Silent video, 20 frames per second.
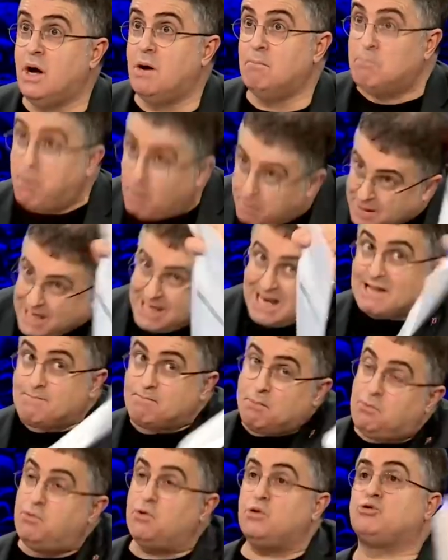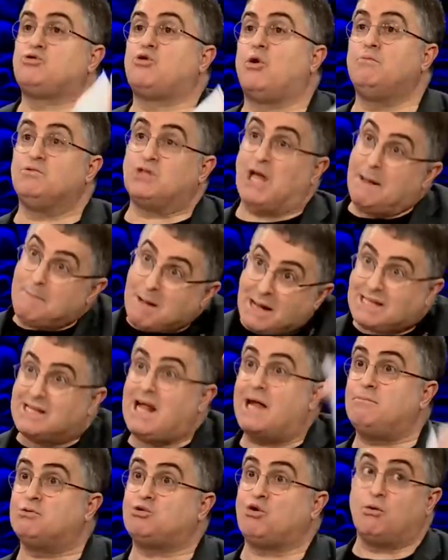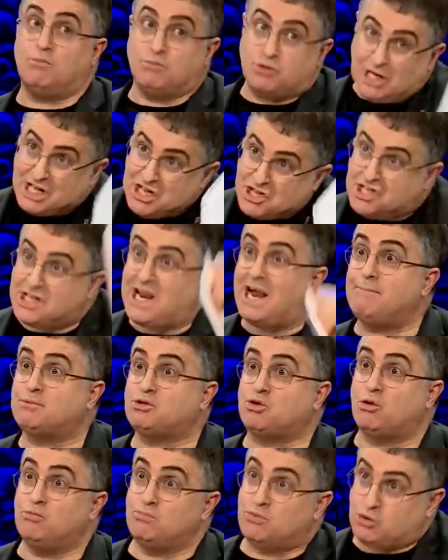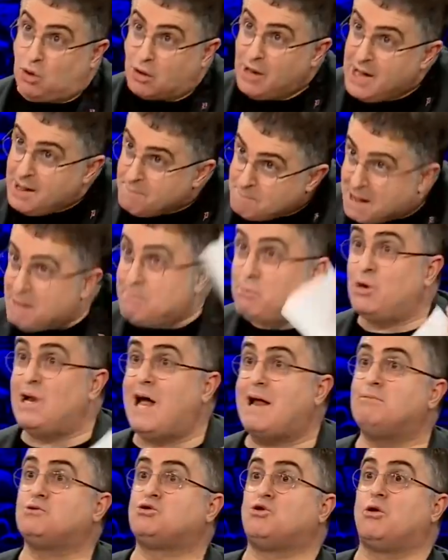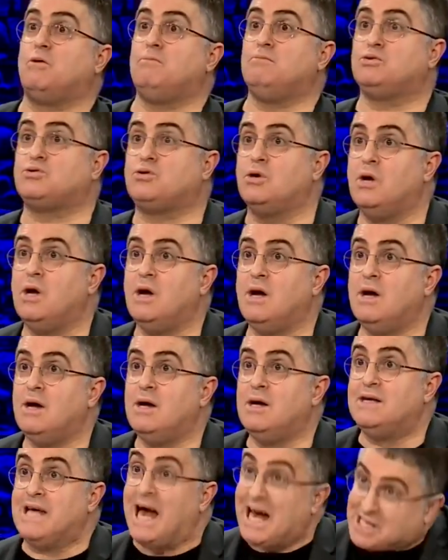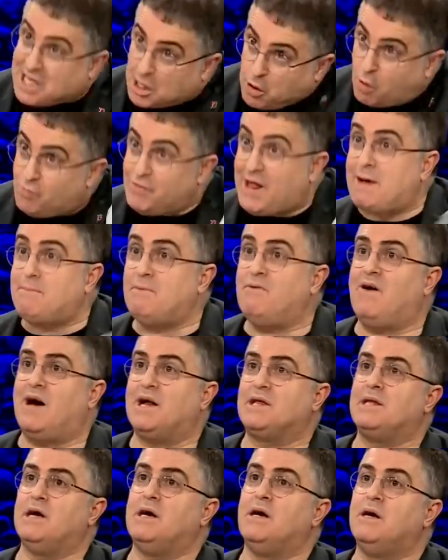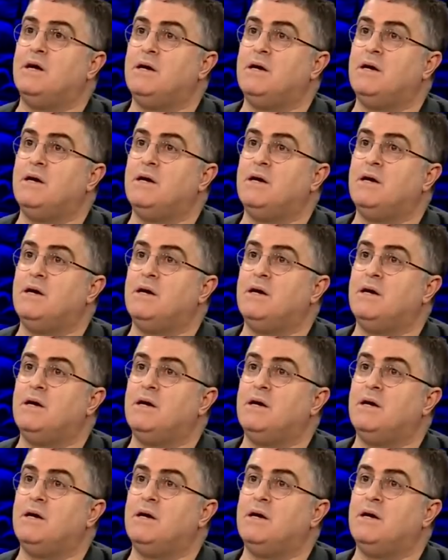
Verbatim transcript: Bu millet mi bunun sorumlusu? Emekler mi sorumlusu? İşçiler mi sorumlusu? Memurlar mı sorumlusu? Yerken onlar mı vardı?